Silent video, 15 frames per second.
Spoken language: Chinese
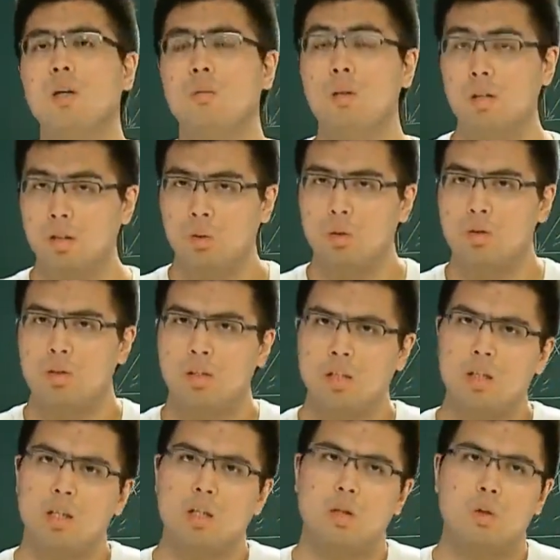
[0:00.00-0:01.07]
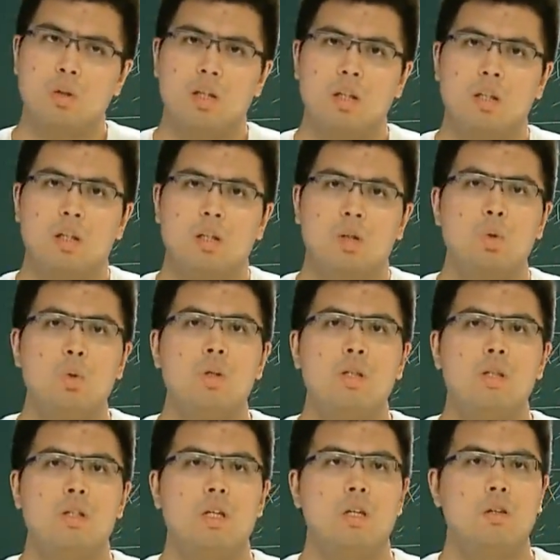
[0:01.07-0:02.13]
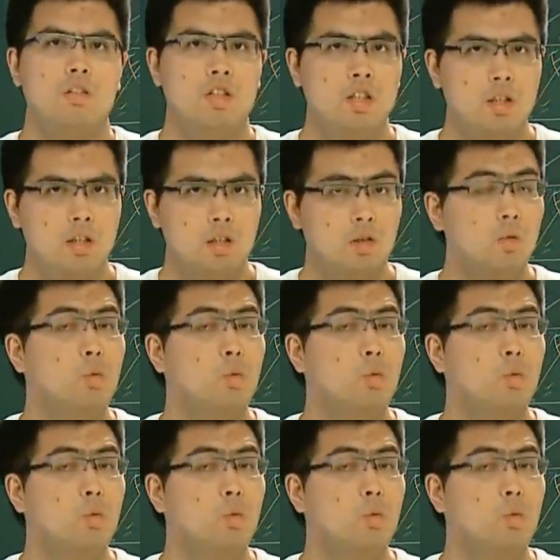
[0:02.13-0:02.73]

我们很多时候可以考虑它的对角线。